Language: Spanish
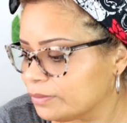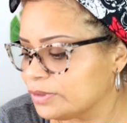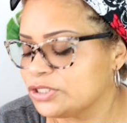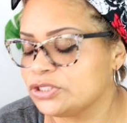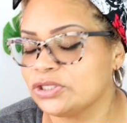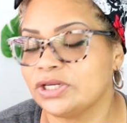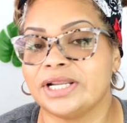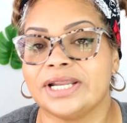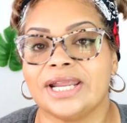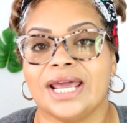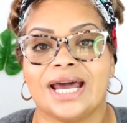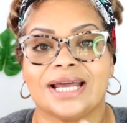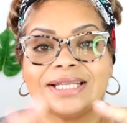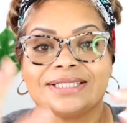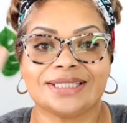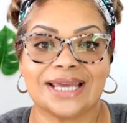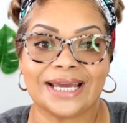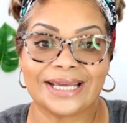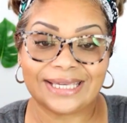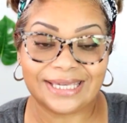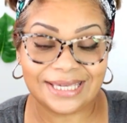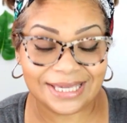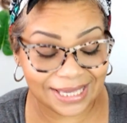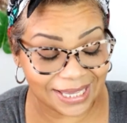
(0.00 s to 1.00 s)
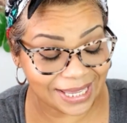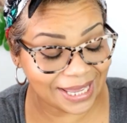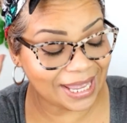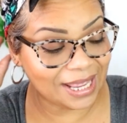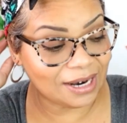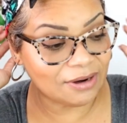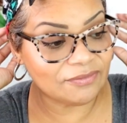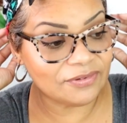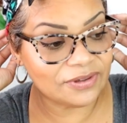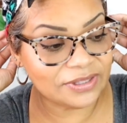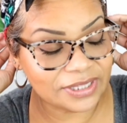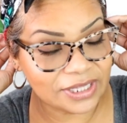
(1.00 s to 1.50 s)
mis chulerías, hasta aquí
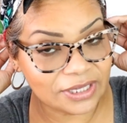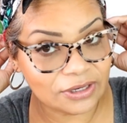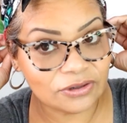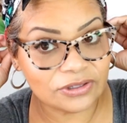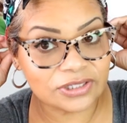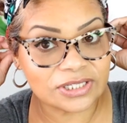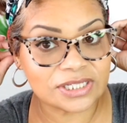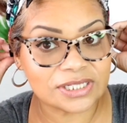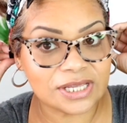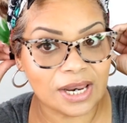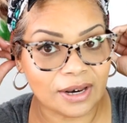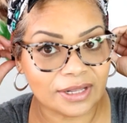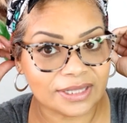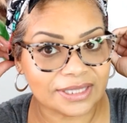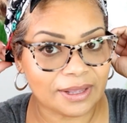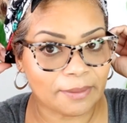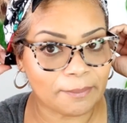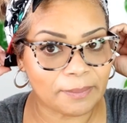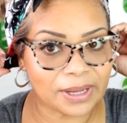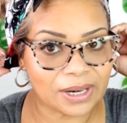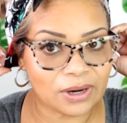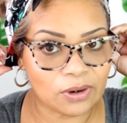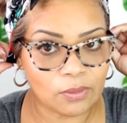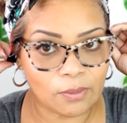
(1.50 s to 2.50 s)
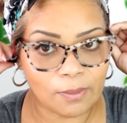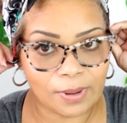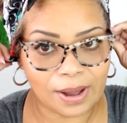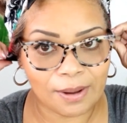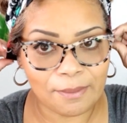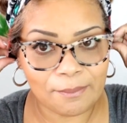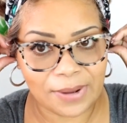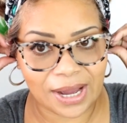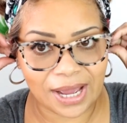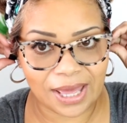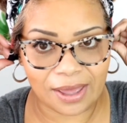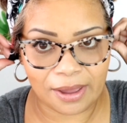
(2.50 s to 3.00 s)
el video de este pelo
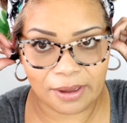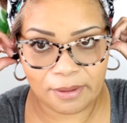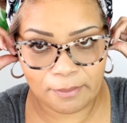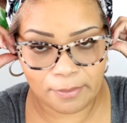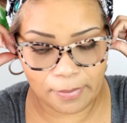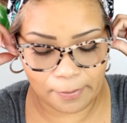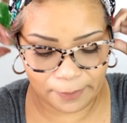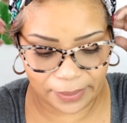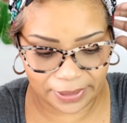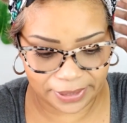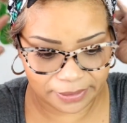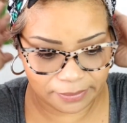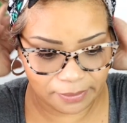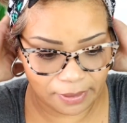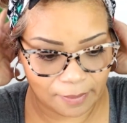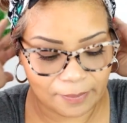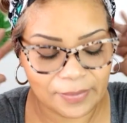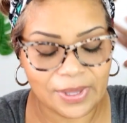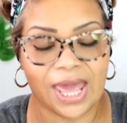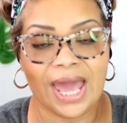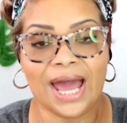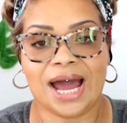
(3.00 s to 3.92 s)
va cada vez más para arriba.